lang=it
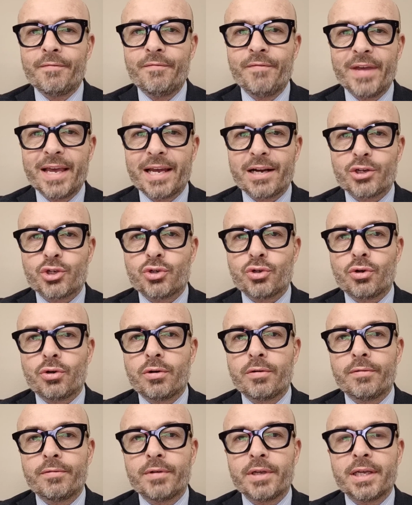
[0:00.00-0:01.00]

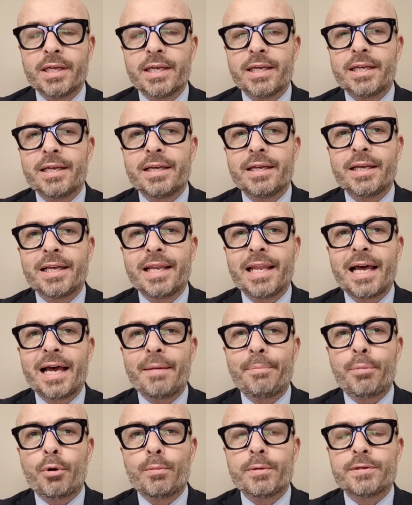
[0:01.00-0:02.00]
verso eh,
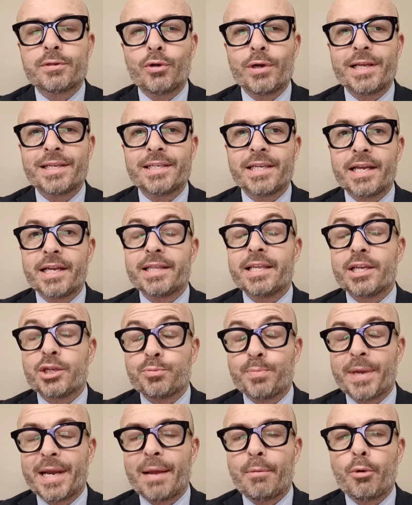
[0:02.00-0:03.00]
la promozione in Serie D.
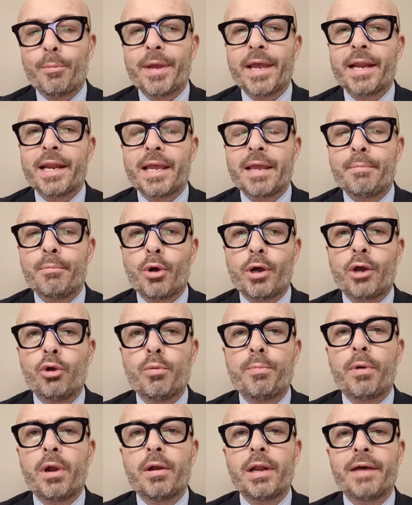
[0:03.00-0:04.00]
Speriamo bene, in bocca al
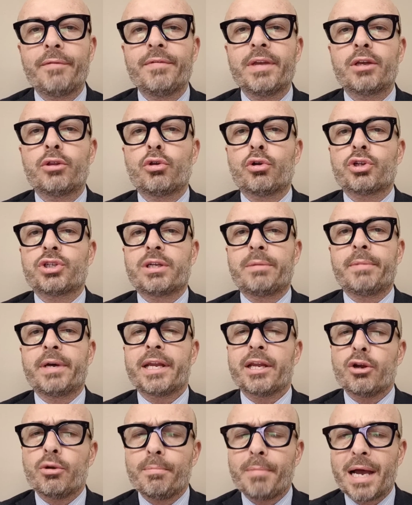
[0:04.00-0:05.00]
lupo alla Victor San
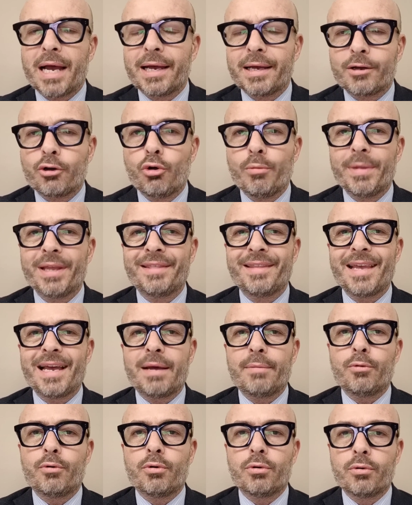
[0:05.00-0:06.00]
Marino, ma eh,
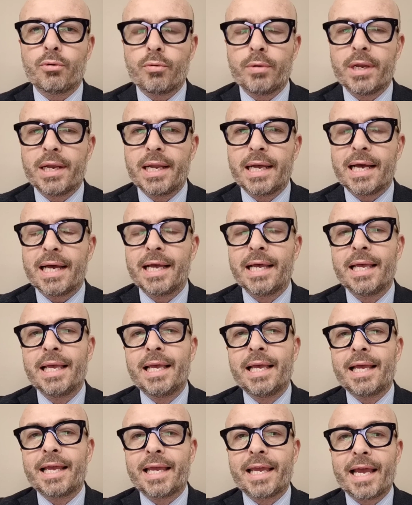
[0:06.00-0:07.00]
commentiamo quella
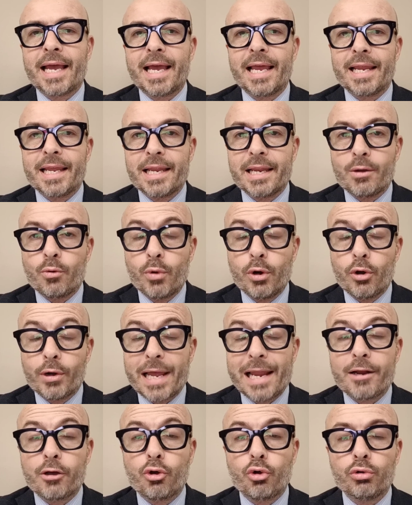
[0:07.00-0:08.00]
che è il, quello
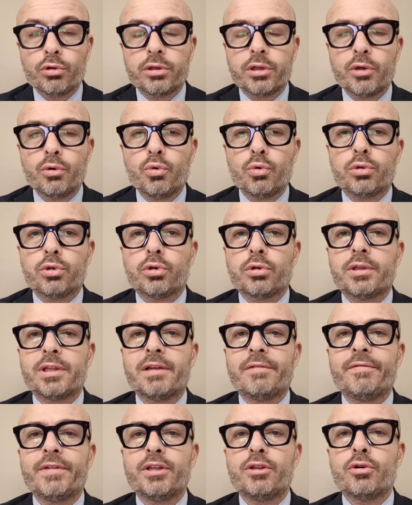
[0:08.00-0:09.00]
che è il contenuto
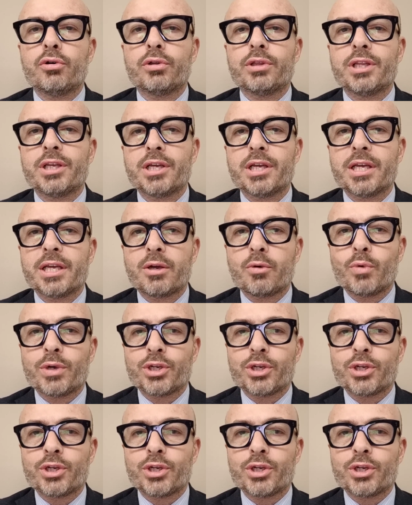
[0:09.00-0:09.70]
del video di